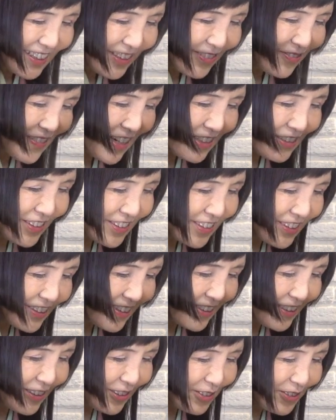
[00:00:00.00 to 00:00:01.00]

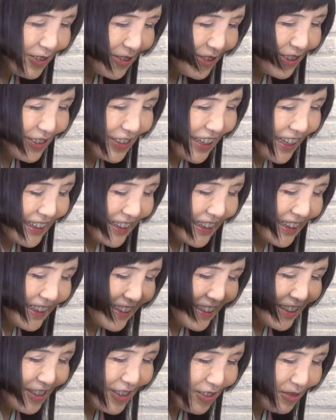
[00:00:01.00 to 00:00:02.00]
マルセイユ風っていうか
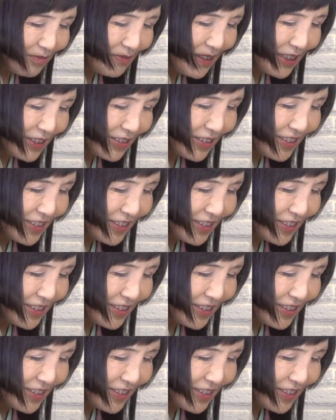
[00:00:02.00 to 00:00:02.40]
イタリアマル